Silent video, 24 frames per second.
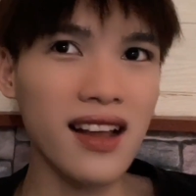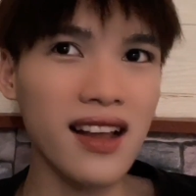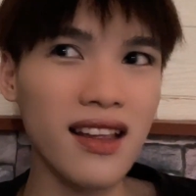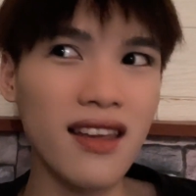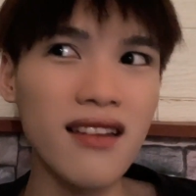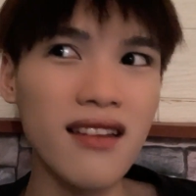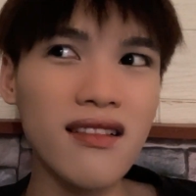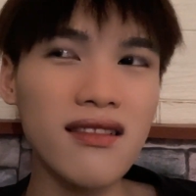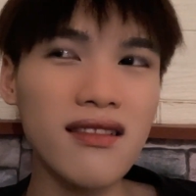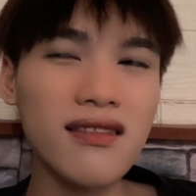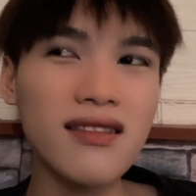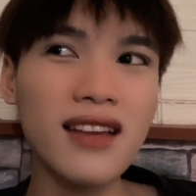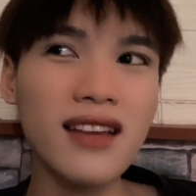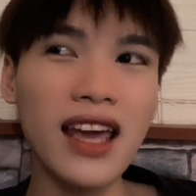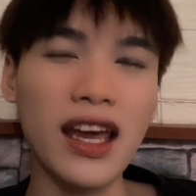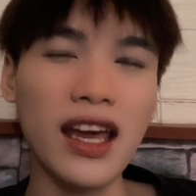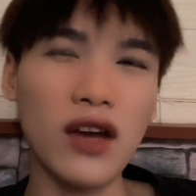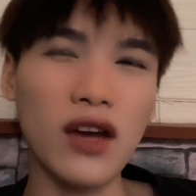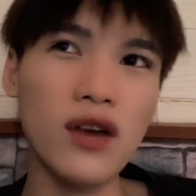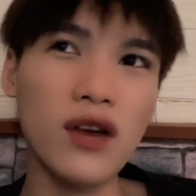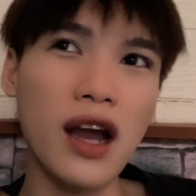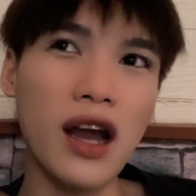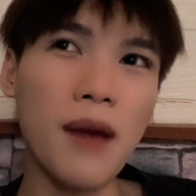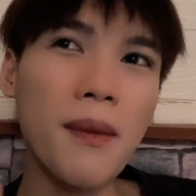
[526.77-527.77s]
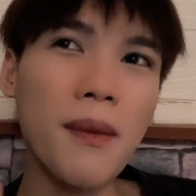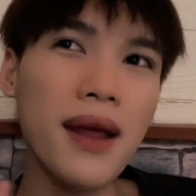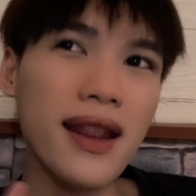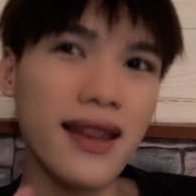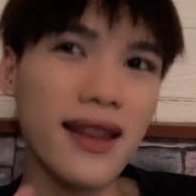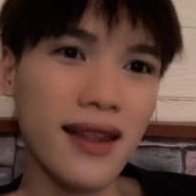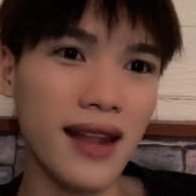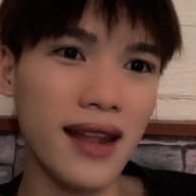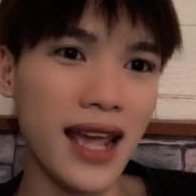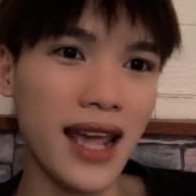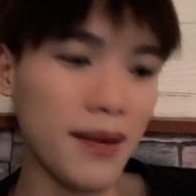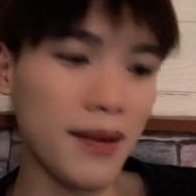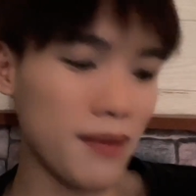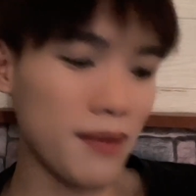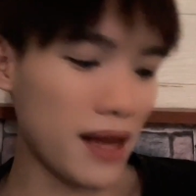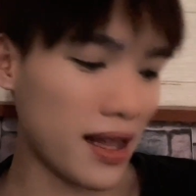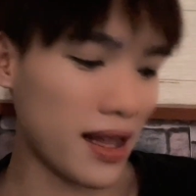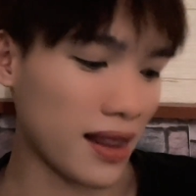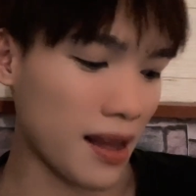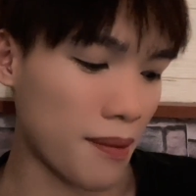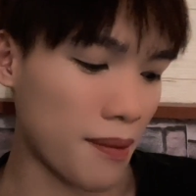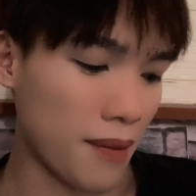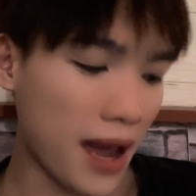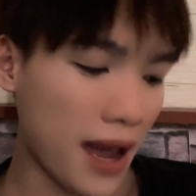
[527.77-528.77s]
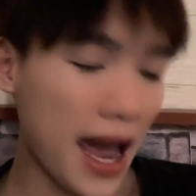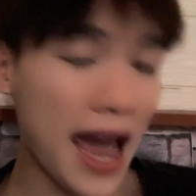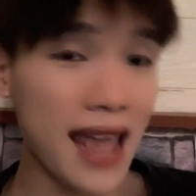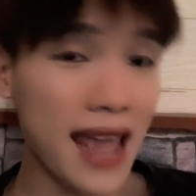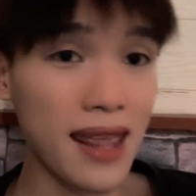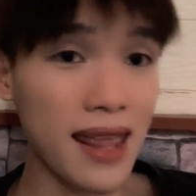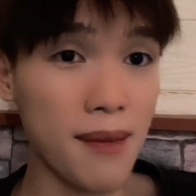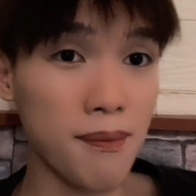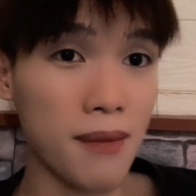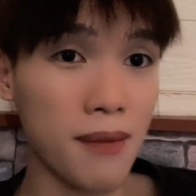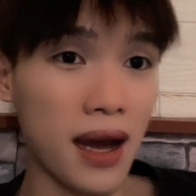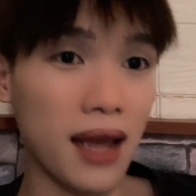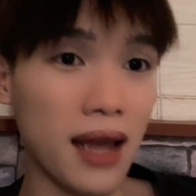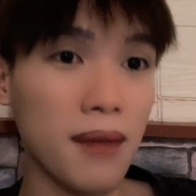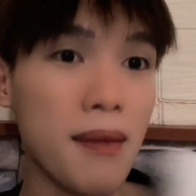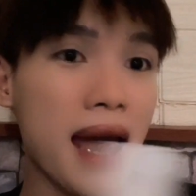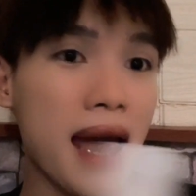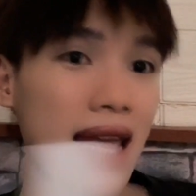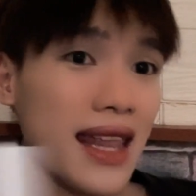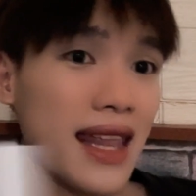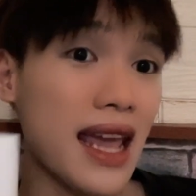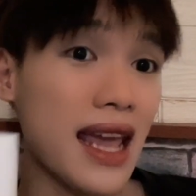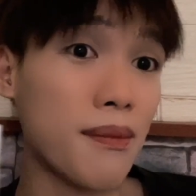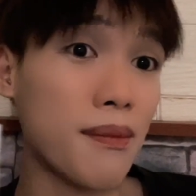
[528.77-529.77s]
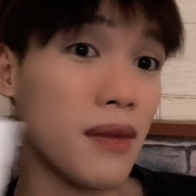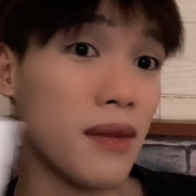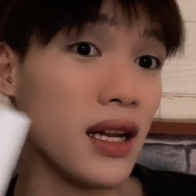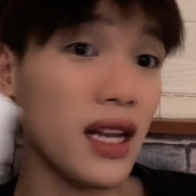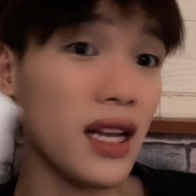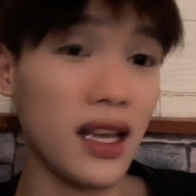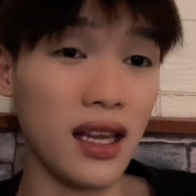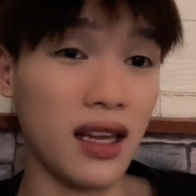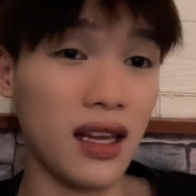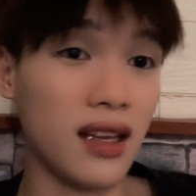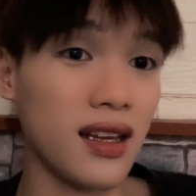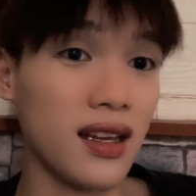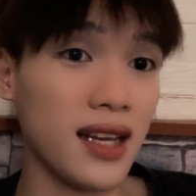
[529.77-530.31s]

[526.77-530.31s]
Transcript: chứ kiểu nếu mà em này tầm hai trăm mấy ba trăm thì